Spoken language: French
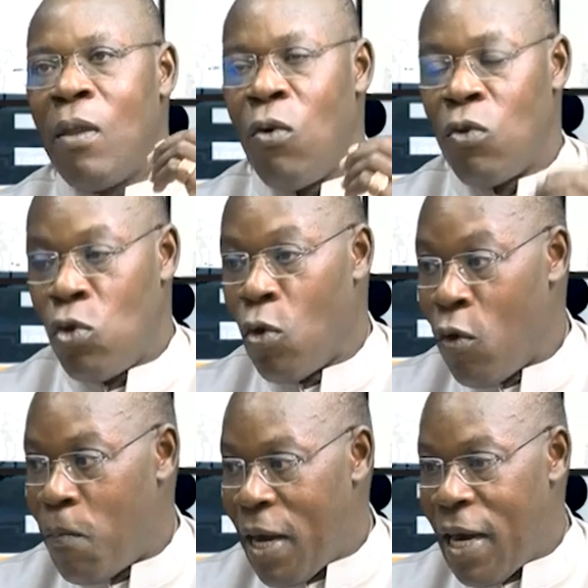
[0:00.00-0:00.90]
Togo,
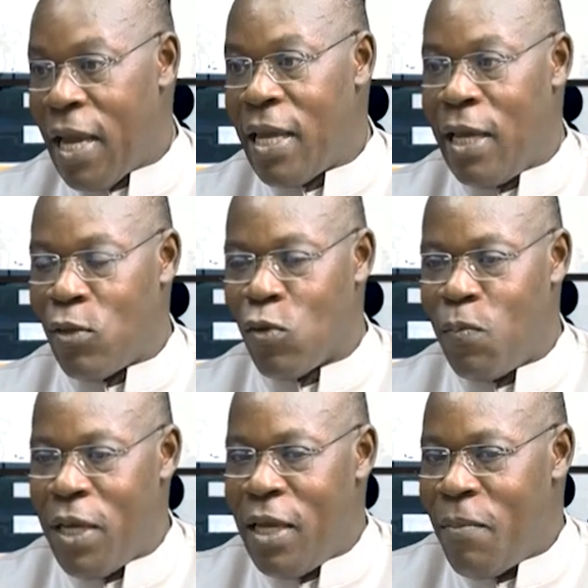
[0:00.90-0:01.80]
pareil, les autres
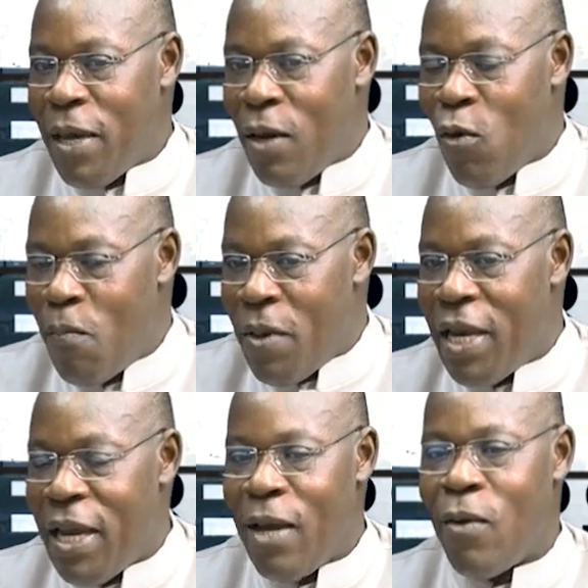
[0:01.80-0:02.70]
pays. Mais au
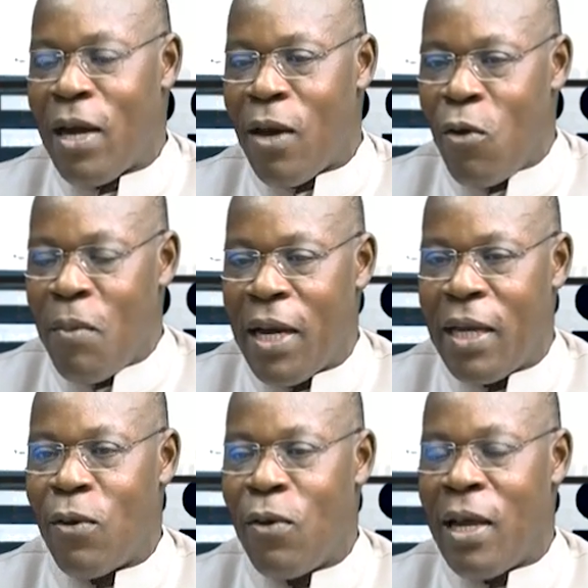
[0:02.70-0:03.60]
Bénin, on a remarqué
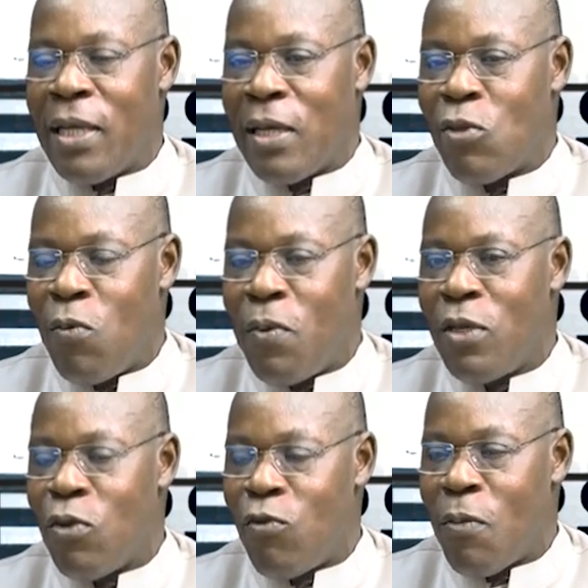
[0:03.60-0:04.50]
que les entreprises
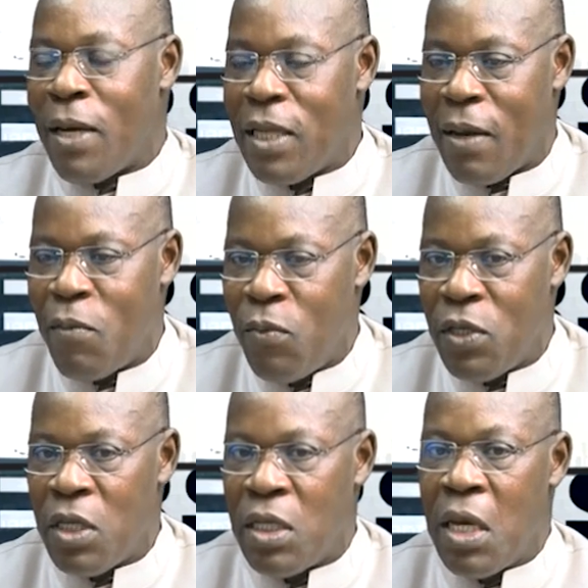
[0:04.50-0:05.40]
ne font pas de la
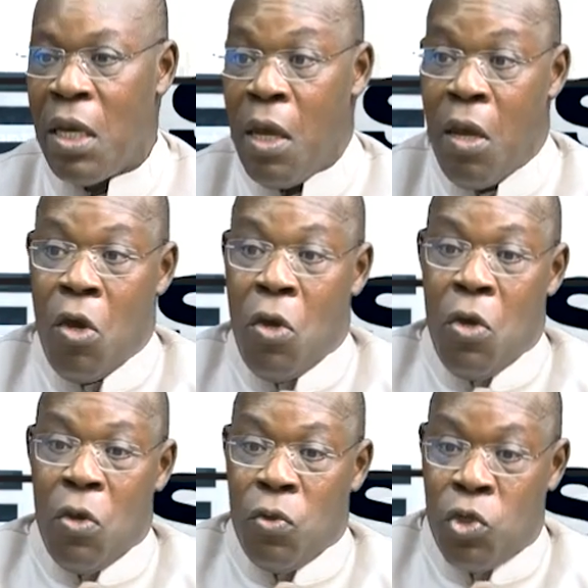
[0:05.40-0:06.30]
publicité.
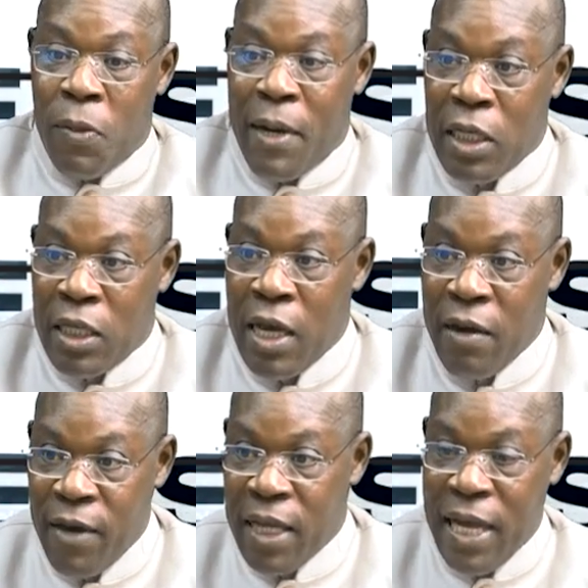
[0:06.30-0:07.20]
Je ne sais pas si c'est un
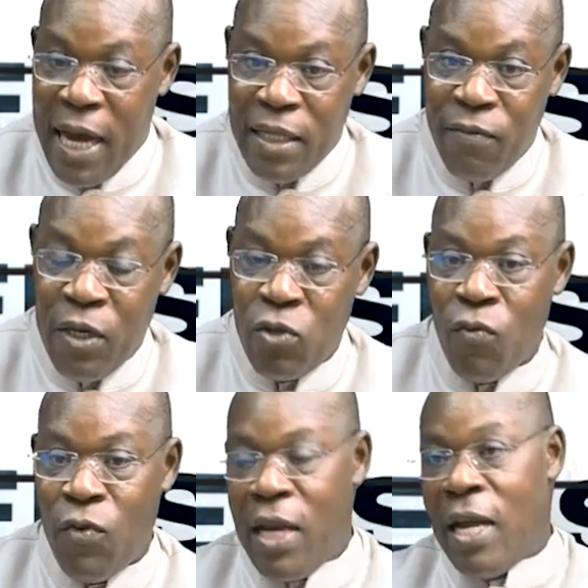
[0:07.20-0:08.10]
réveil tardif qui se
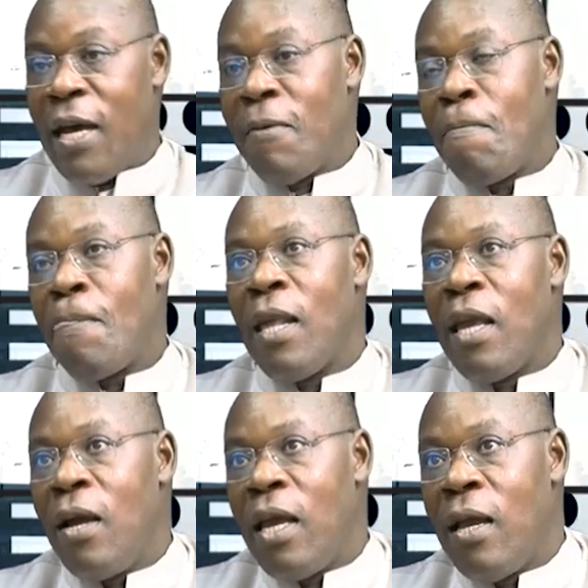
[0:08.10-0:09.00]
fait là,
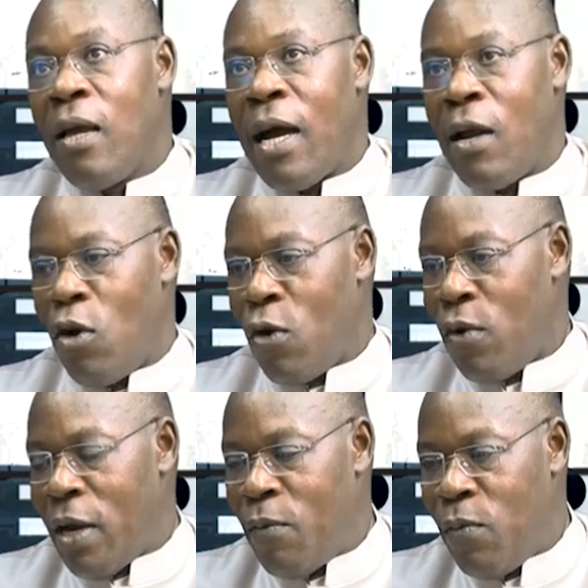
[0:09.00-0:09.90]
alors que
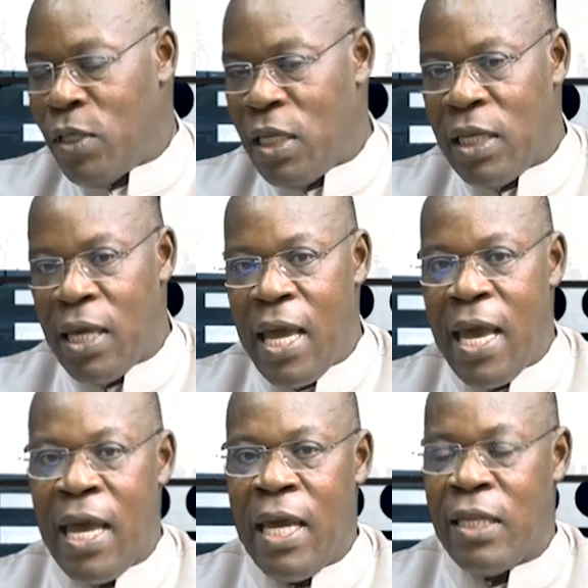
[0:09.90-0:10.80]
la publicité
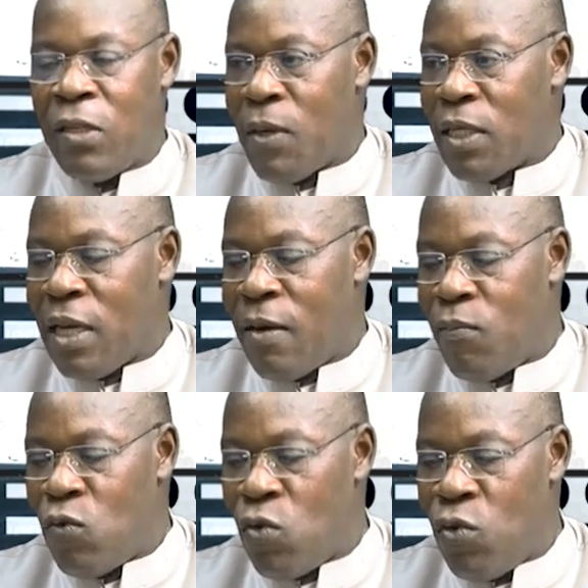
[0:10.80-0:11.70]
est indispensable
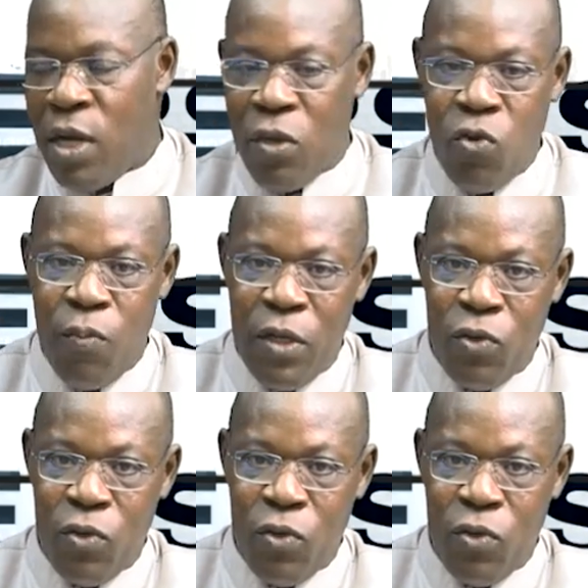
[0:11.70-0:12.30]
pour une entreprise de